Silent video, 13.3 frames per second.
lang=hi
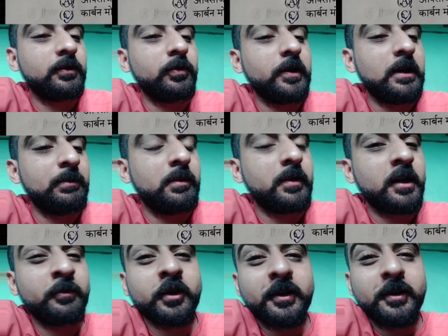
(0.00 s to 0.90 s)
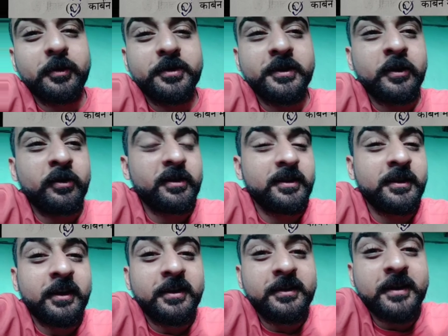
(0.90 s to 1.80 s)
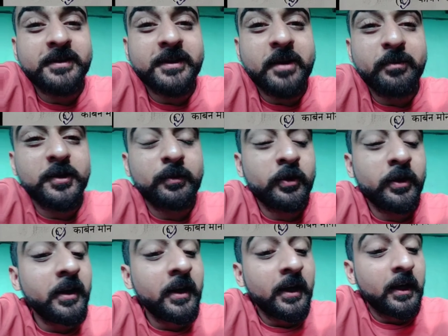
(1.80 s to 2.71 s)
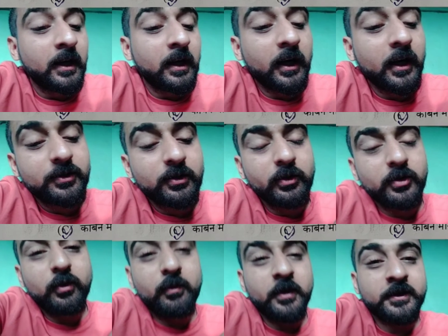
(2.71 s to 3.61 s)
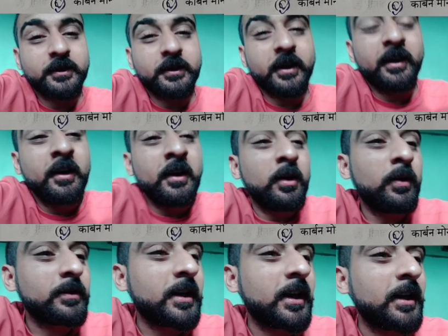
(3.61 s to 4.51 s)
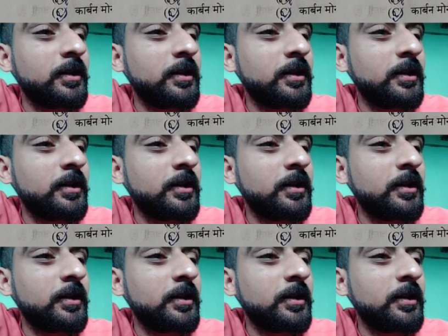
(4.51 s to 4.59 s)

ये भी वेरी इंपॉर्टेंट क्वेश्चन है और किसी न किसी एग्जाम में जो वो जरूर जो वो बन सकते हैं और साथ ही जो